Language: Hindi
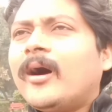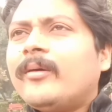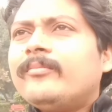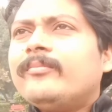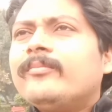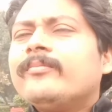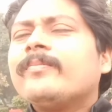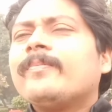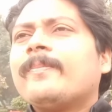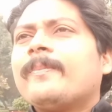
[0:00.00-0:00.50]

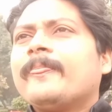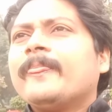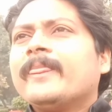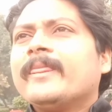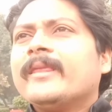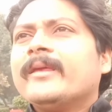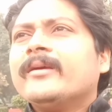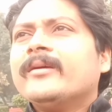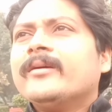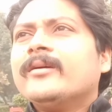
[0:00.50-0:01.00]
हम
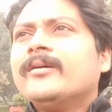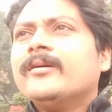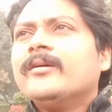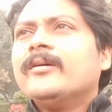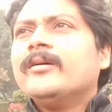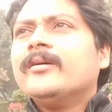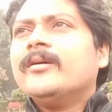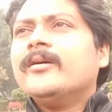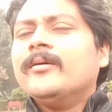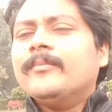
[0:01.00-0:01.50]

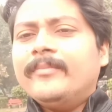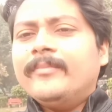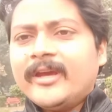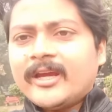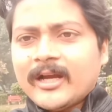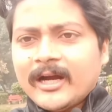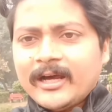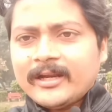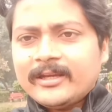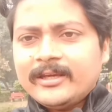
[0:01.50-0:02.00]

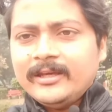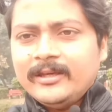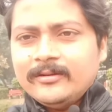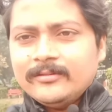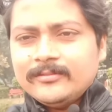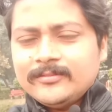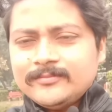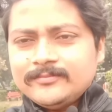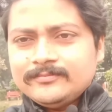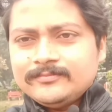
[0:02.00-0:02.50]
बेकार की
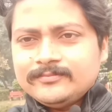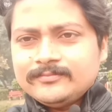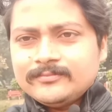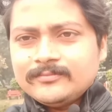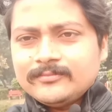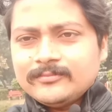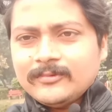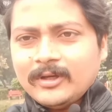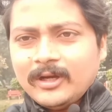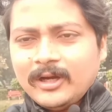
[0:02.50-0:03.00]

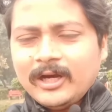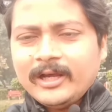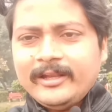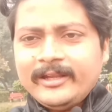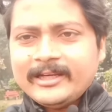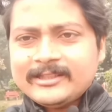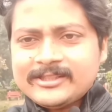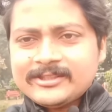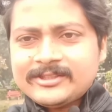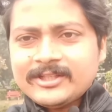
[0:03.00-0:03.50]

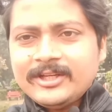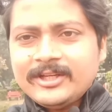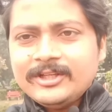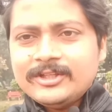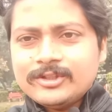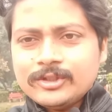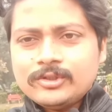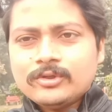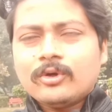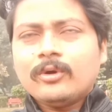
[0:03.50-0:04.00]

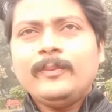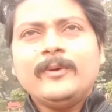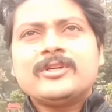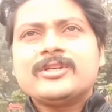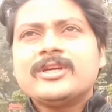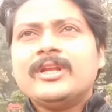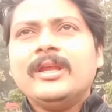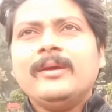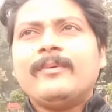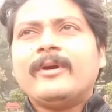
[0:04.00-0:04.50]
अननेसेसरी चीज़ों के
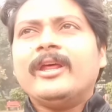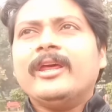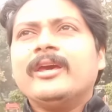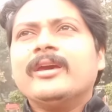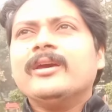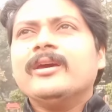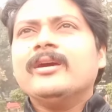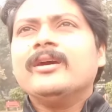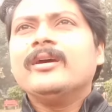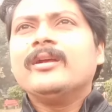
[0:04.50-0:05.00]
पीछे नहीं
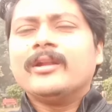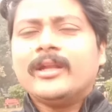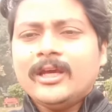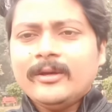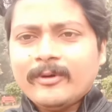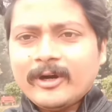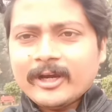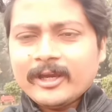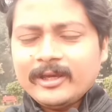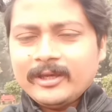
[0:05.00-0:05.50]
पड़ेंगे
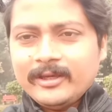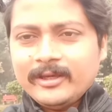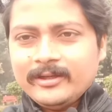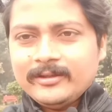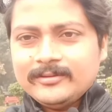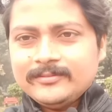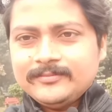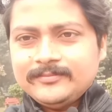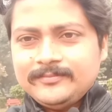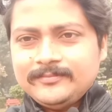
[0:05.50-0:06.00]
नहीं भागेंगे
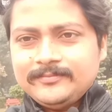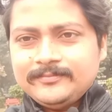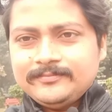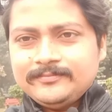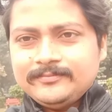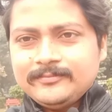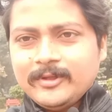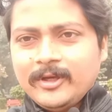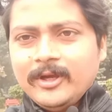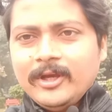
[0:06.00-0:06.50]

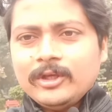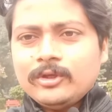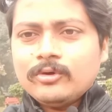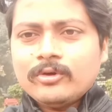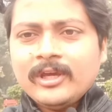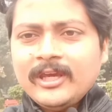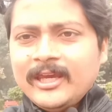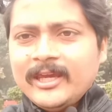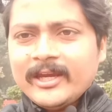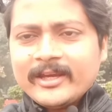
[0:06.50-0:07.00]

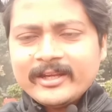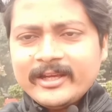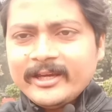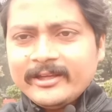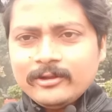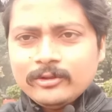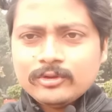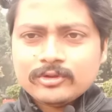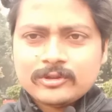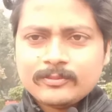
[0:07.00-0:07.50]
क्योंकि एक
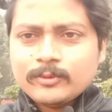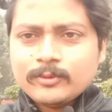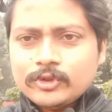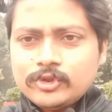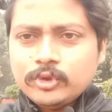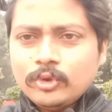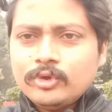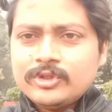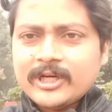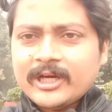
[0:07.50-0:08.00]
ना एक दिन तो सब
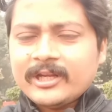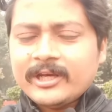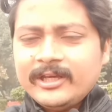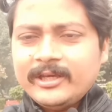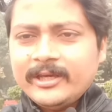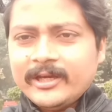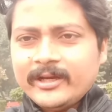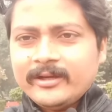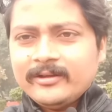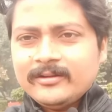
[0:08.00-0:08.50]
कुछ छूट जाना
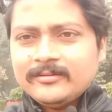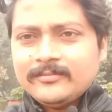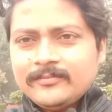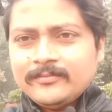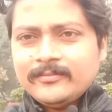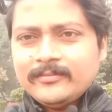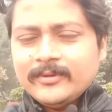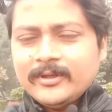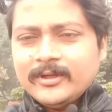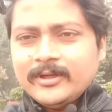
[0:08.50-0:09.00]
ही है
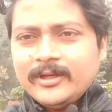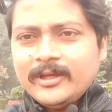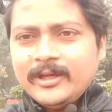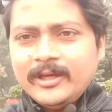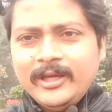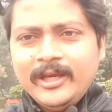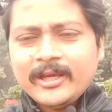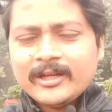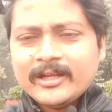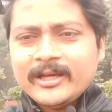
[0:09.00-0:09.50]

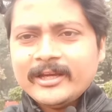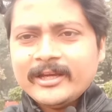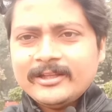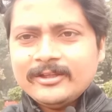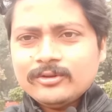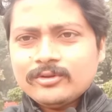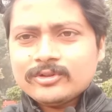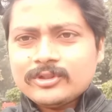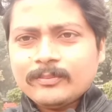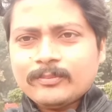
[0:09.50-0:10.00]
एक ना
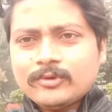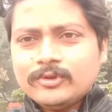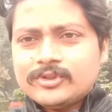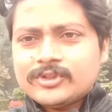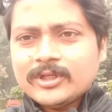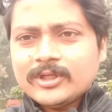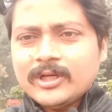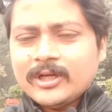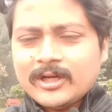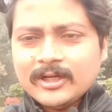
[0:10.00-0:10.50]
एक दिन तो सब
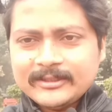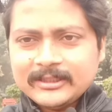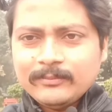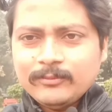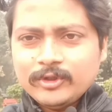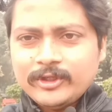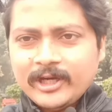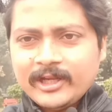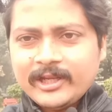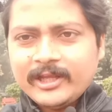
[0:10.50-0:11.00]
कुछ
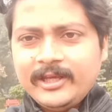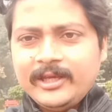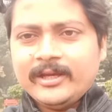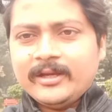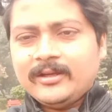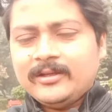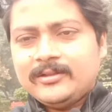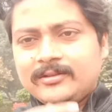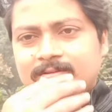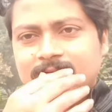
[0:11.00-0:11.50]
खत्म हो जाना ही
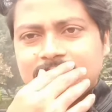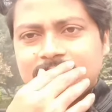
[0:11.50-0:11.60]
है